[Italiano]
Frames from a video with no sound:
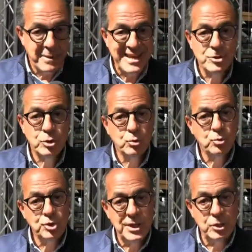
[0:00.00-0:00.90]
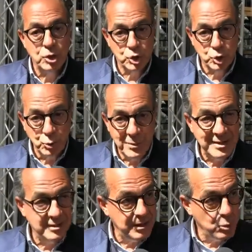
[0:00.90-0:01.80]
ma introducendo
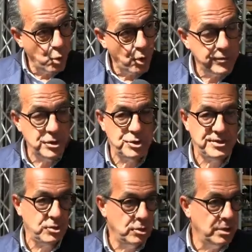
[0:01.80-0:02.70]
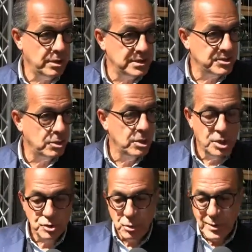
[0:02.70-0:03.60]
strumenti nuovi di gestione del rischio,
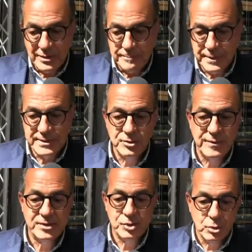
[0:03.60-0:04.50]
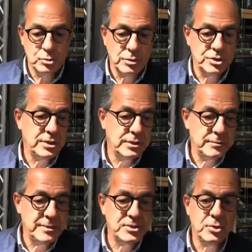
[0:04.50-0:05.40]
cioè quando il prezzo va sotto una
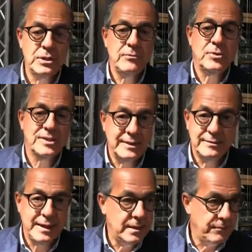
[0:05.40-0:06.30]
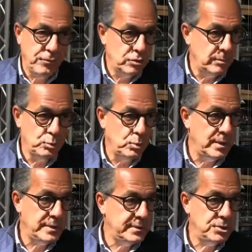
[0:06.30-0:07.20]
certa dimensione devono scattare dei fondi
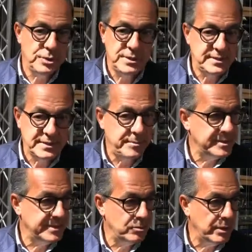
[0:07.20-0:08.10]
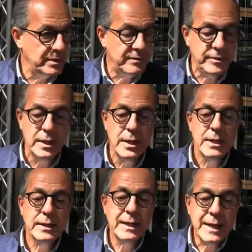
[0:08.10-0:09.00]
mutualistici, dei sistemi assicurativi
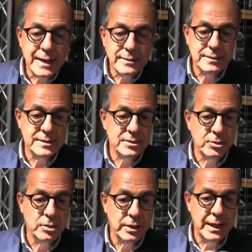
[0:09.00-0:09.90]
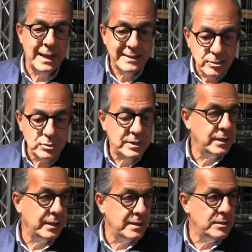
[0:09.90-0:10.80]
che garantiscono la tenuta
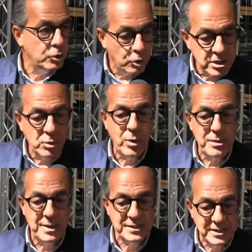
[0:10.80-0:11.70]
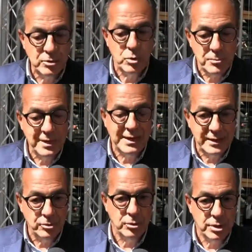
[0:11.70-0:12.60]
del reddito in quei mesi in cui il
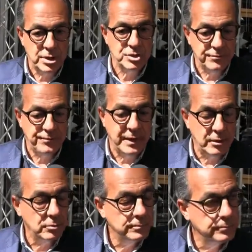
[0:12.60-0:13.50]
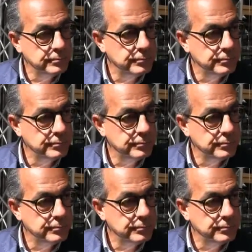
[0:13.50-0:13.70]
mercato non riesce a farlo.